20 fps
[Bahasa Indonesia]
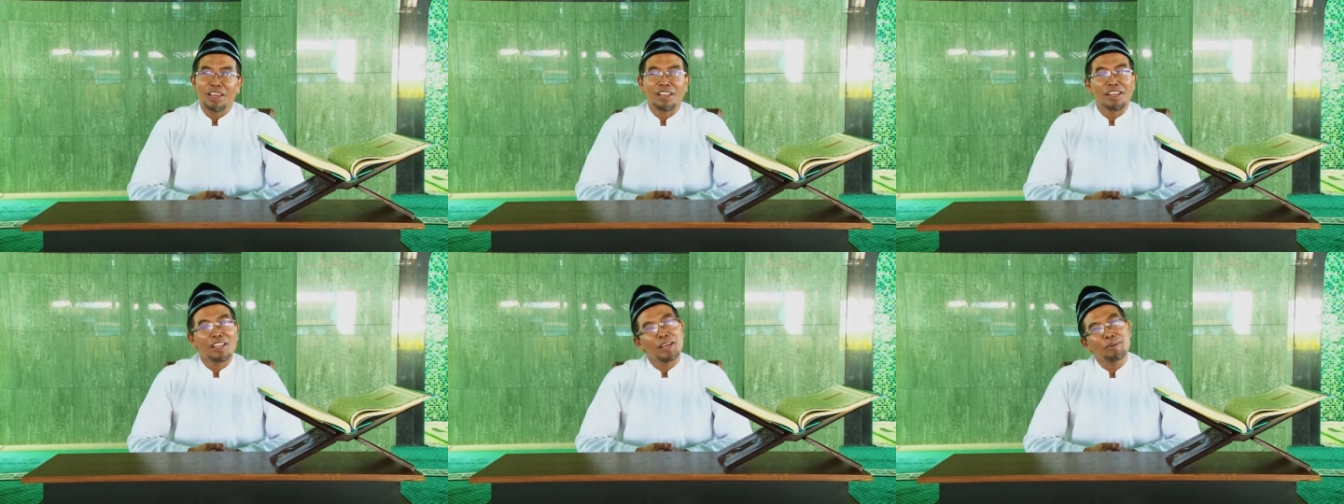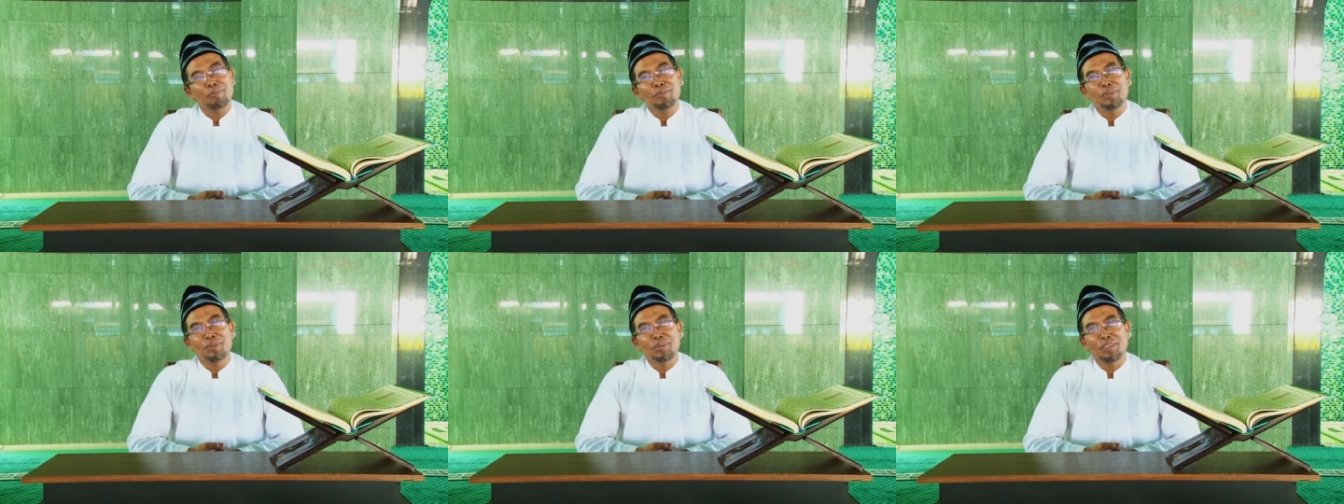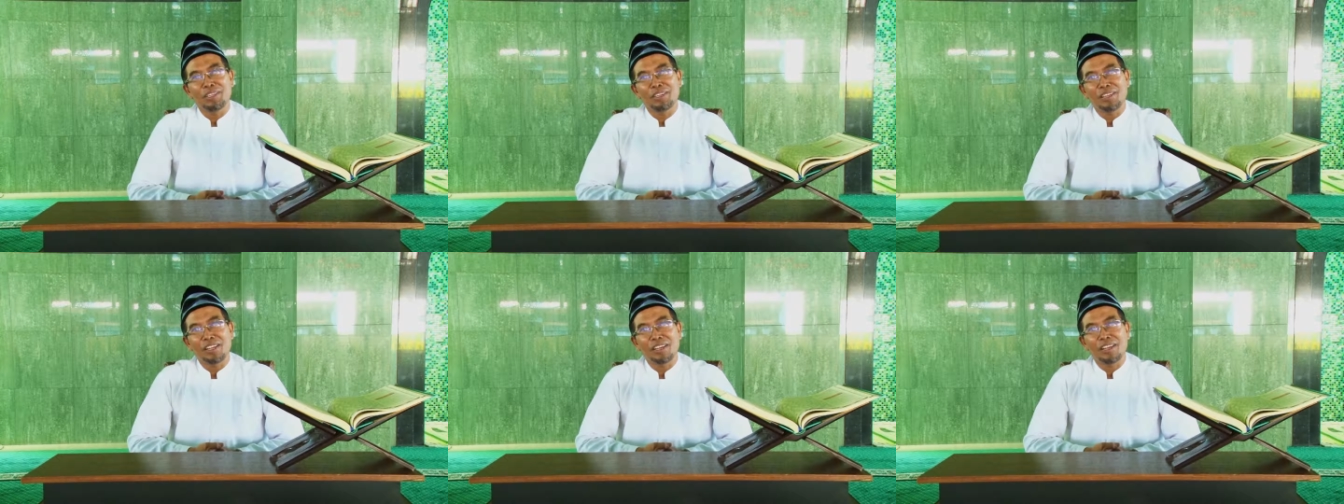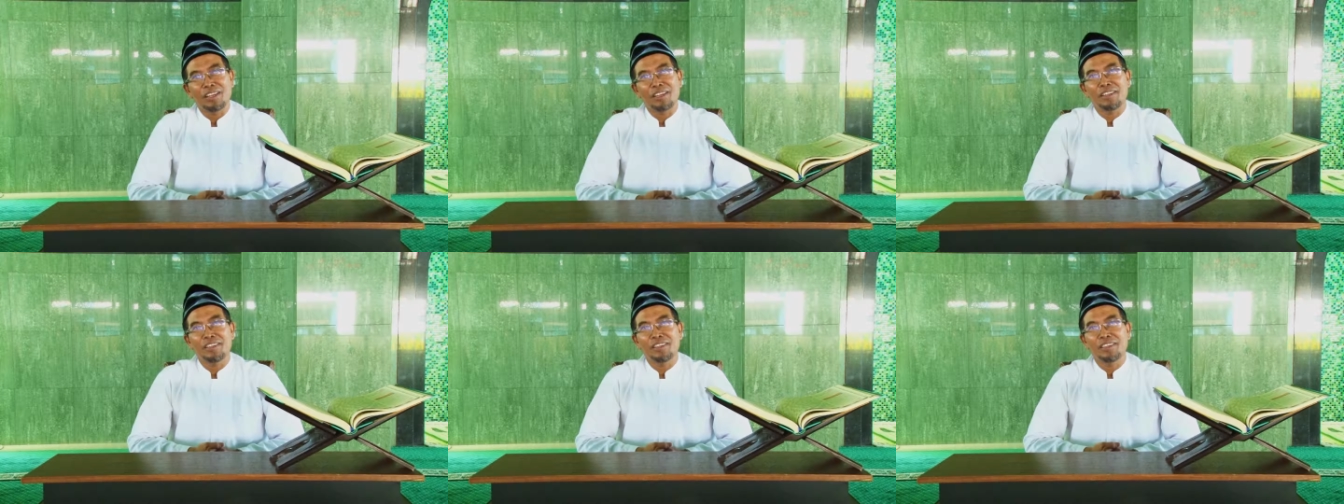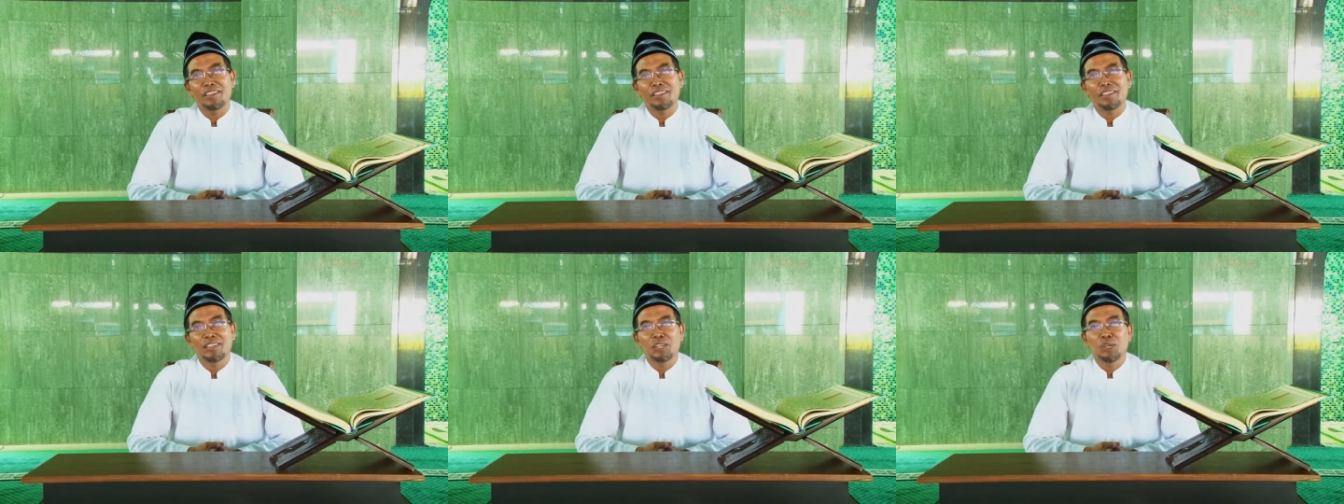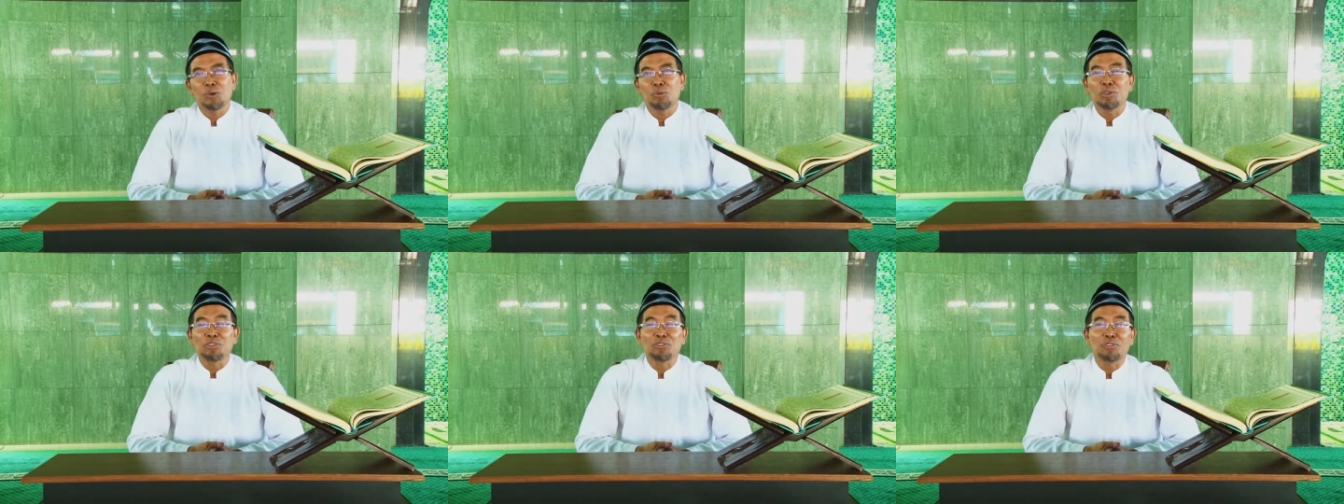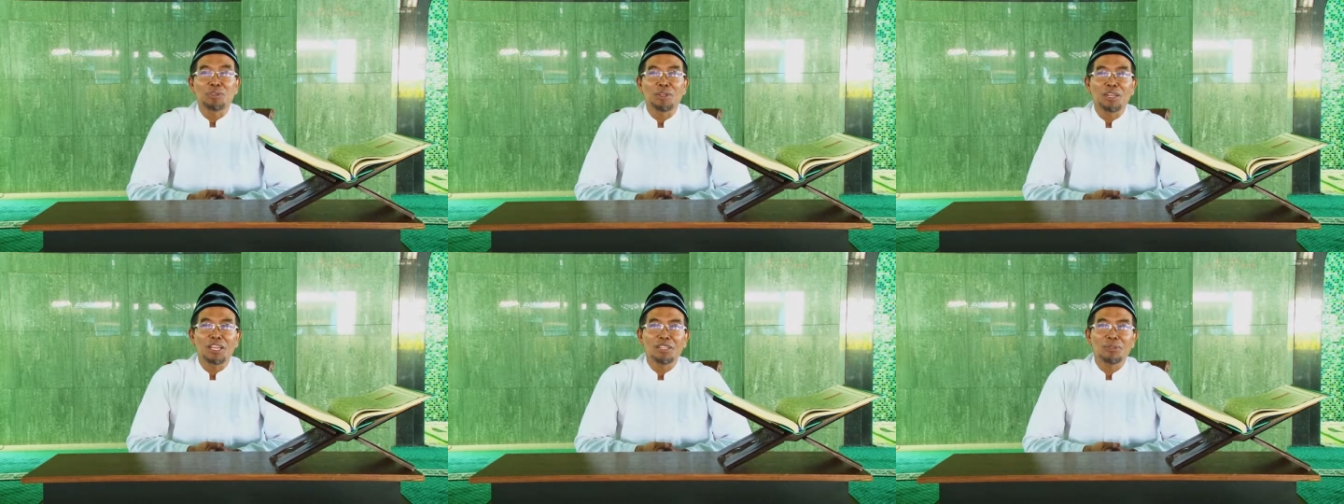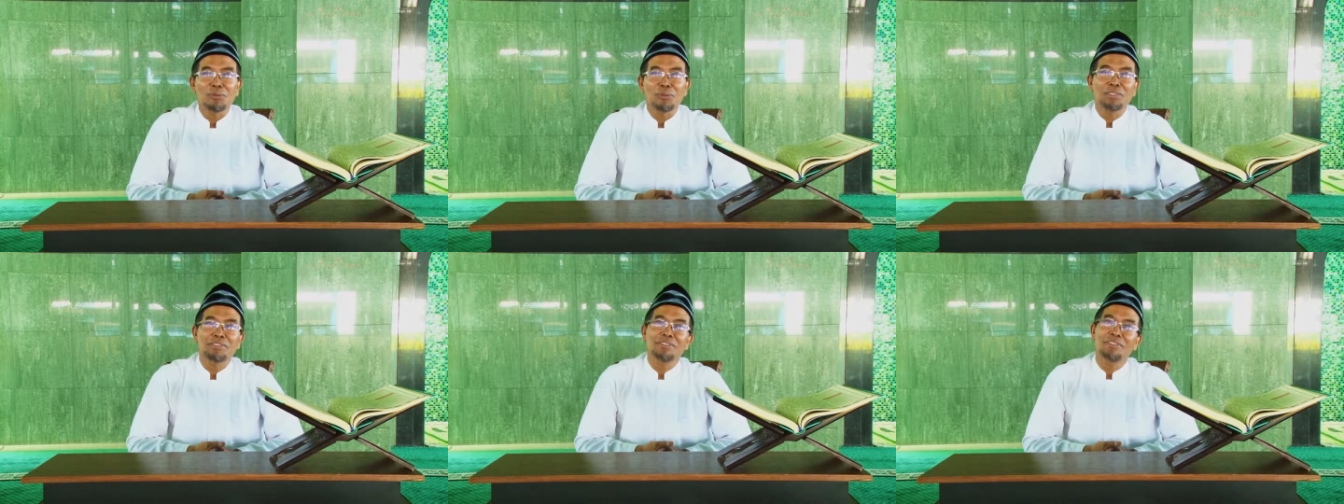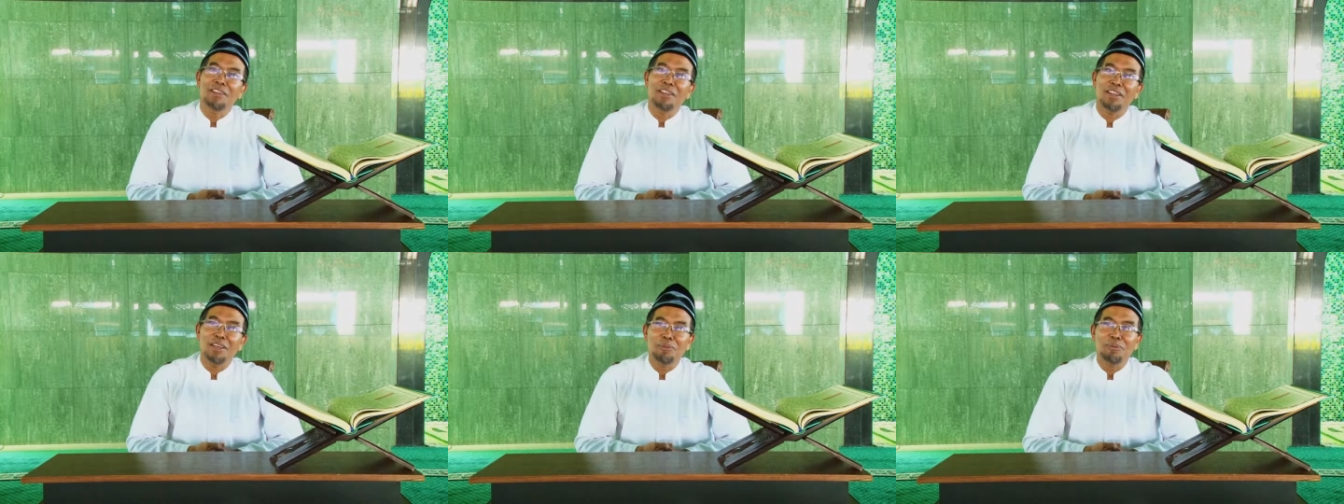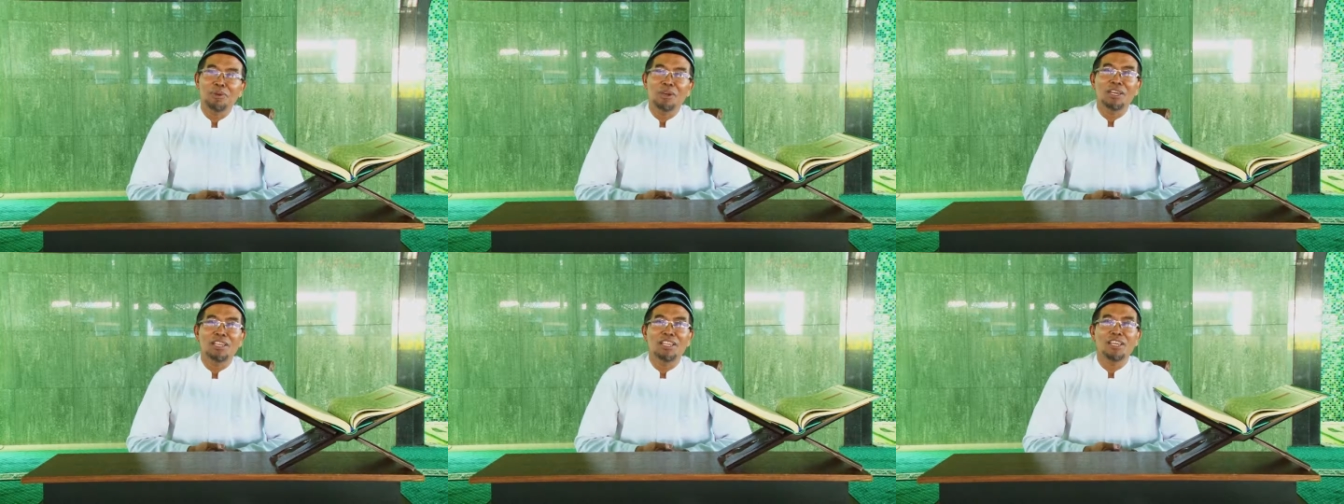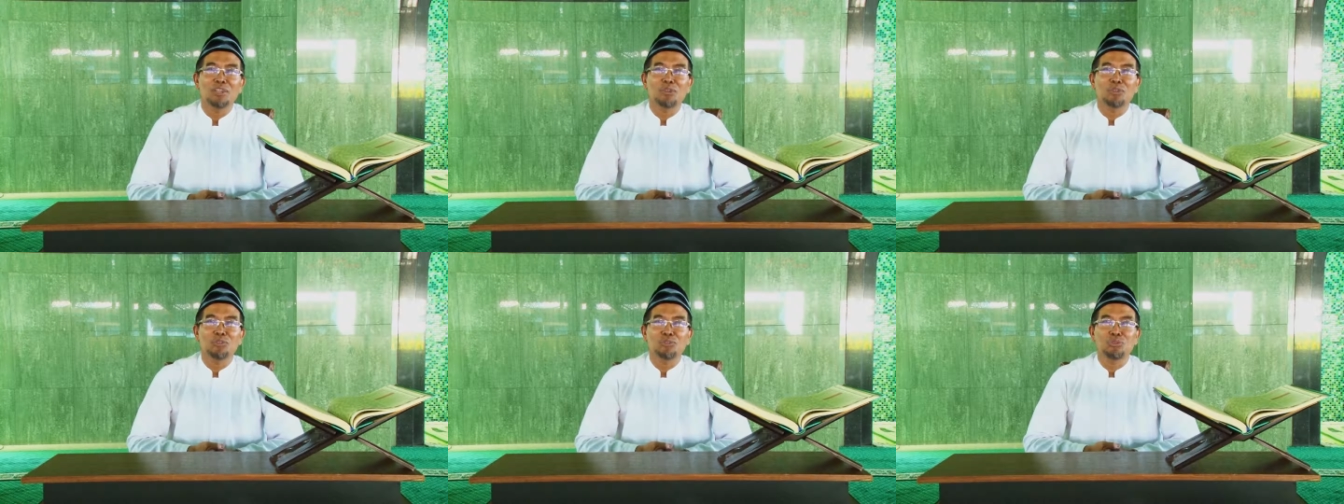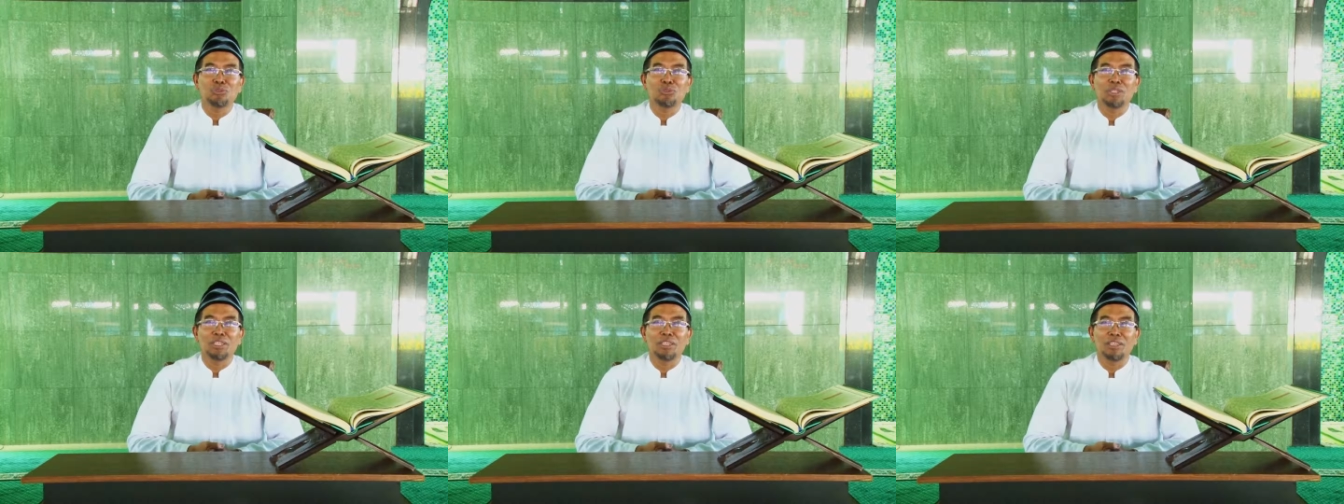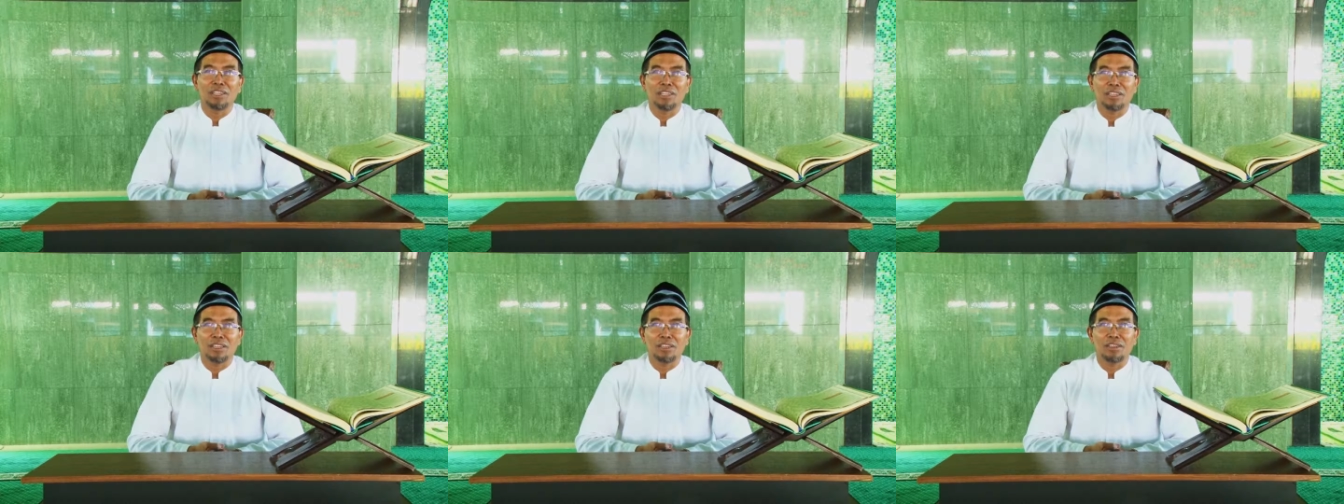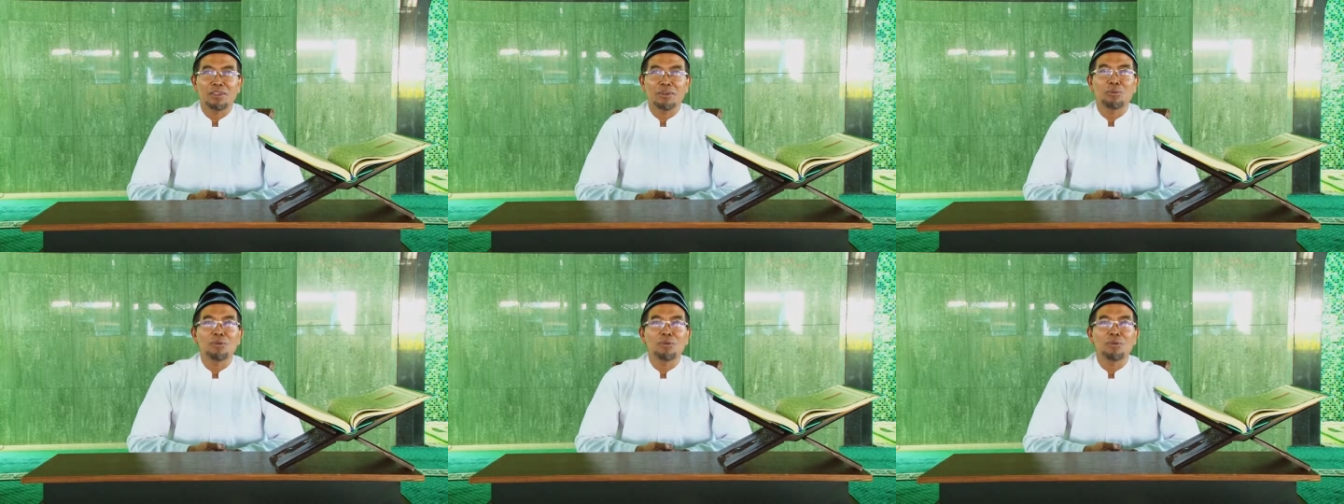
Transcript: Alhamdulillah Wassalatu wassalamu ala rasulillah